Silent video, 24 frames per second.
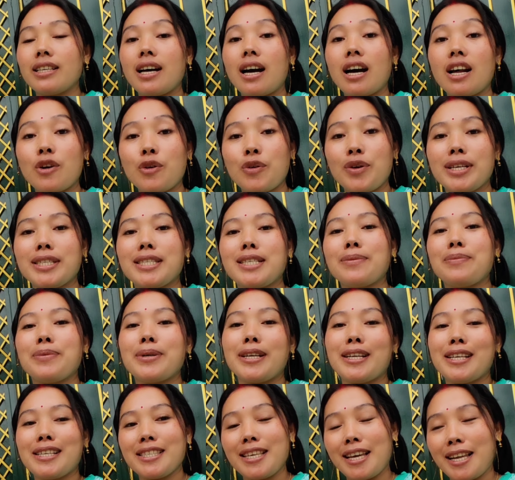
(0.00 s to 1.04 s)
तो अभी मैं
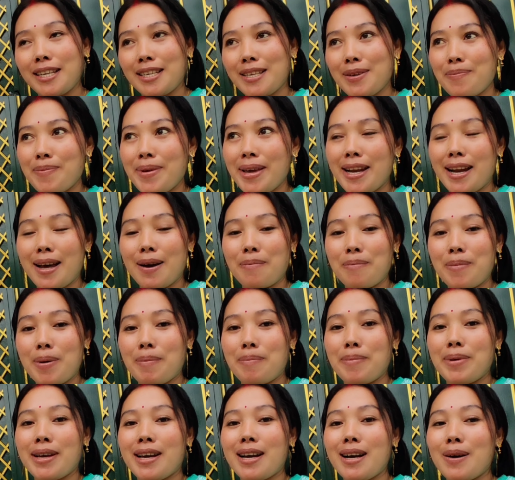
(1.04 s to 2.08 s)
स्कूल में जा रही हूँ तो
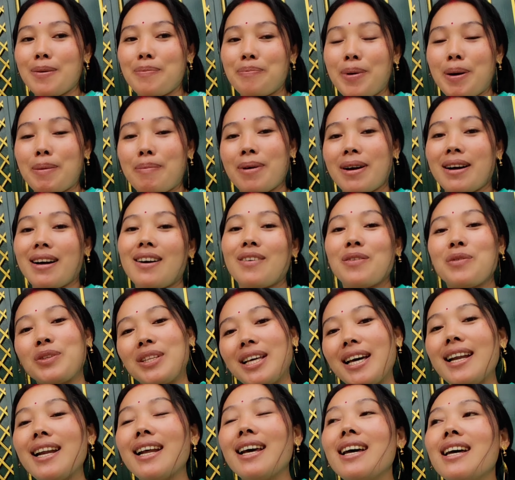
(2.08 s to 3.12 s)
आज मैं लूँगा ड्राई
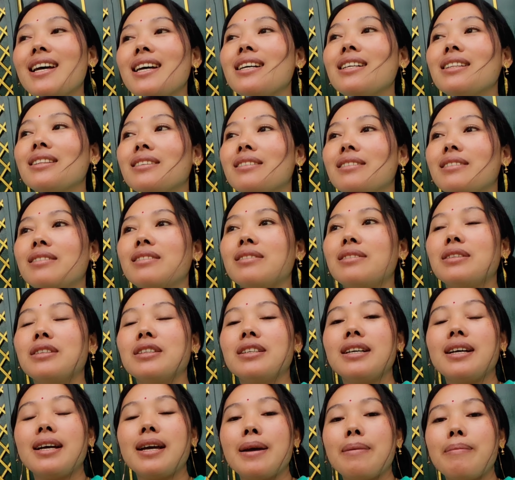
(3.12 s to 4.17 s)
पीस
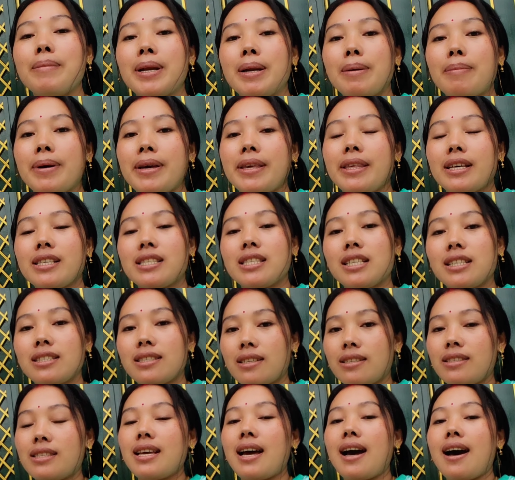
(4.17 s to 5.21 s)
बहुत ही ज़्यादा क्योंकि मेरा
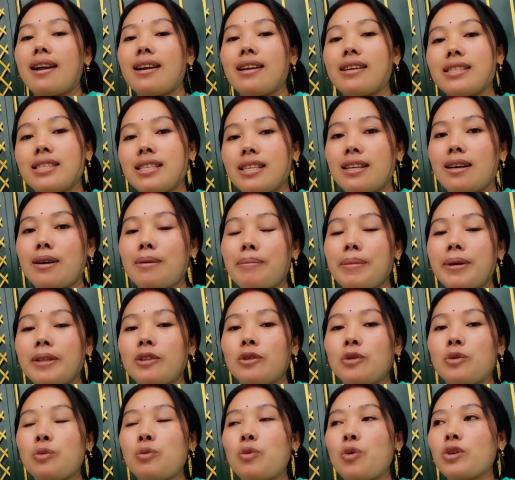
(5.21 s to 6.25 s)
मम्मी पापा लोगों
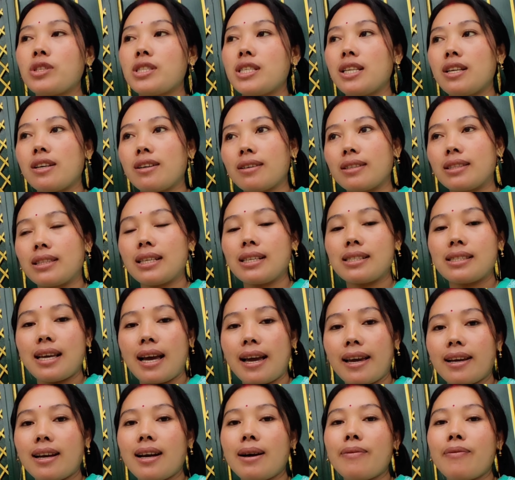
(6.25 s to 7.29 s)
को ड्राई
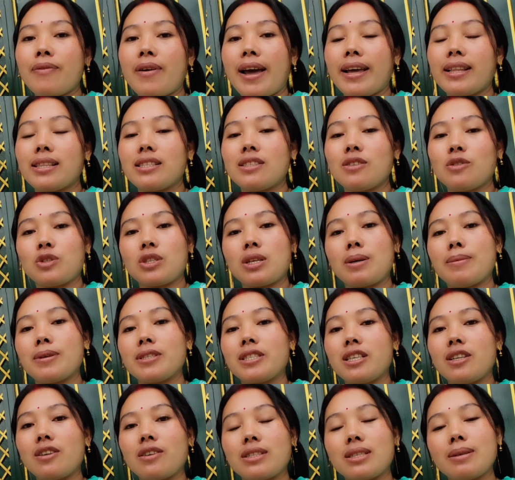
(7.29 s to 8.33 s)
पीस वो त्रिपुरा का
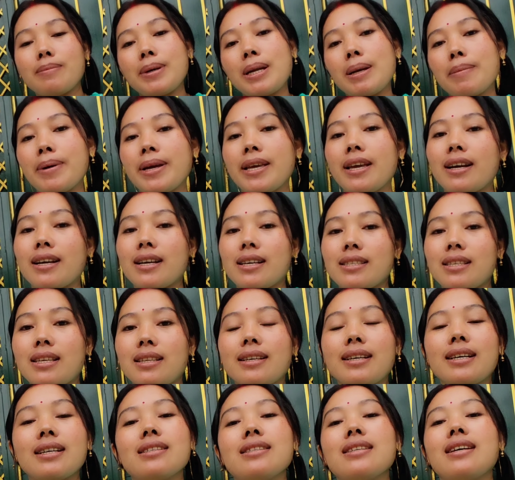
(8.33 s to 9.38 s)
फच्चे बिरमा होता है ना वो
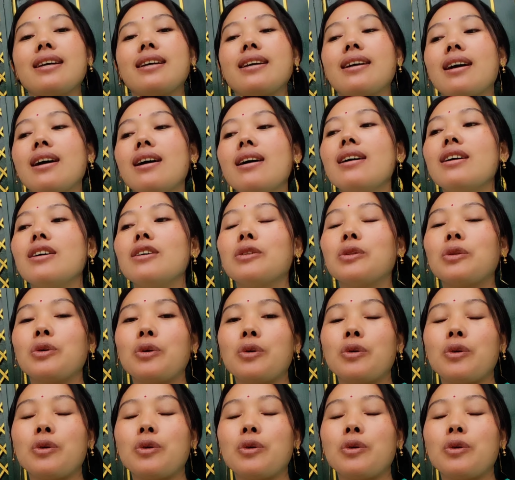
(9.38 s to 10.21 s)
बहुत ही ज़्यादा